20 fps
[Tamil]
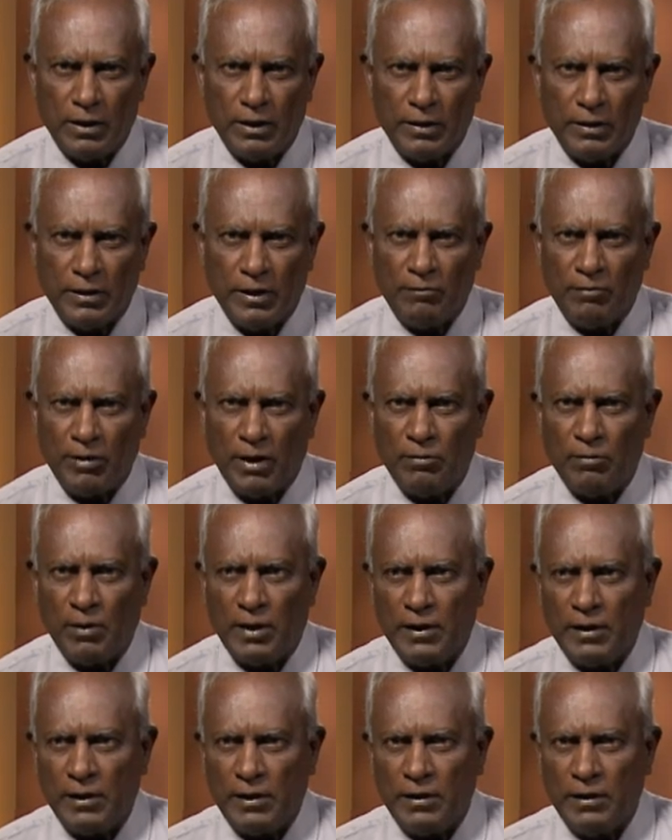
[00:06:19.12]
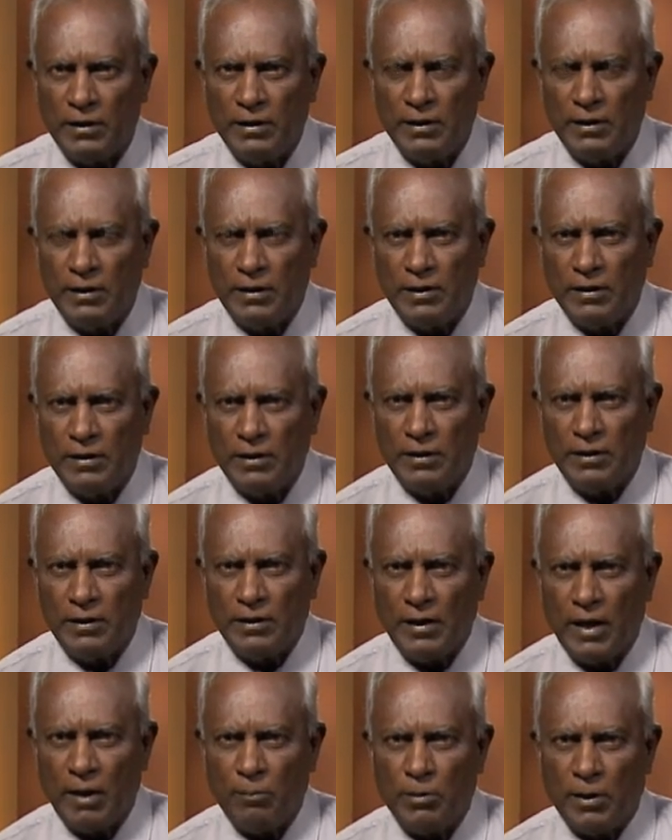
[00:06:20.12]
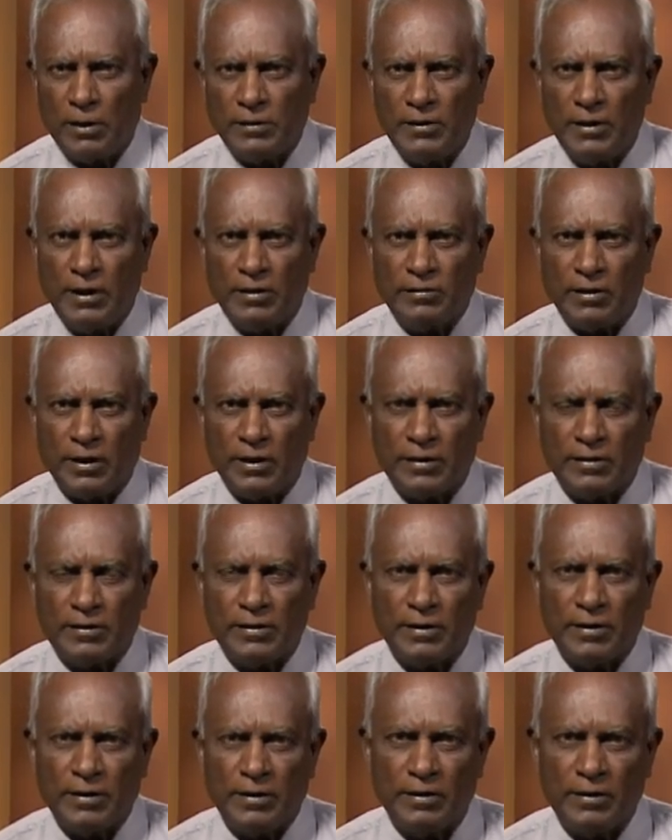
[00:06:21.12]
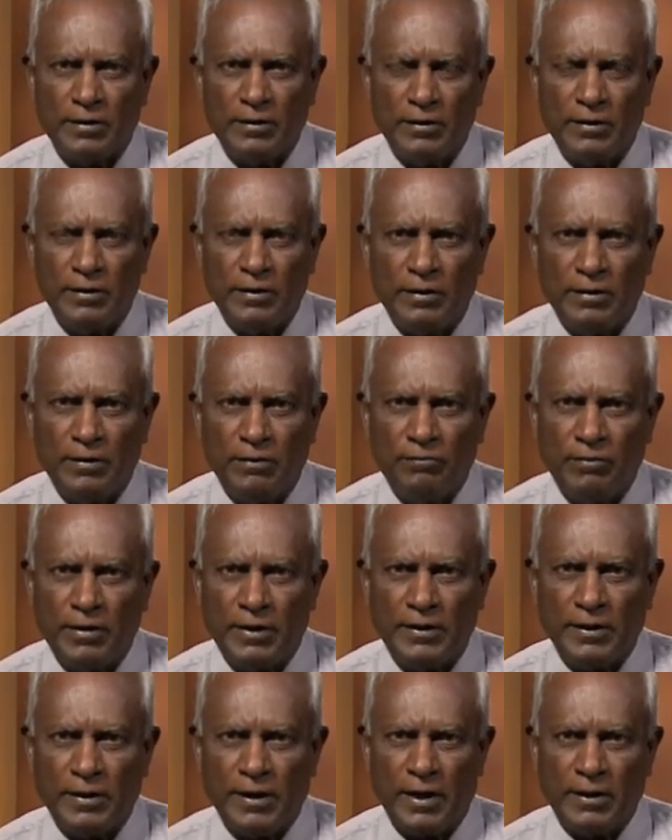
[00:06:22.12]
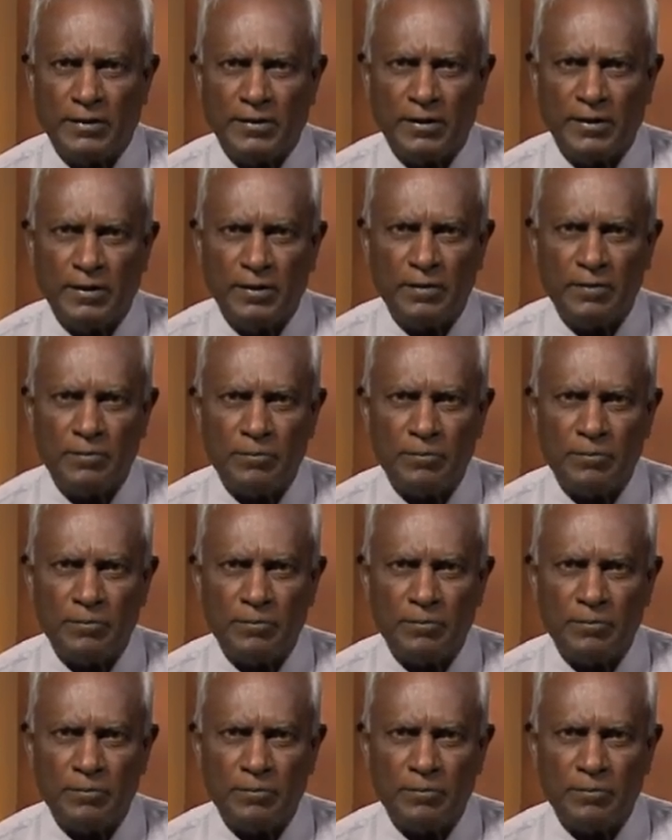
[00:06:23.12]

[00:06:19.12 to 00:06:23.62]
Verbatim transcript: இதன் விளைவாக நேபாத் நேச்சாருக்கு வெற்றி கிடைத்தது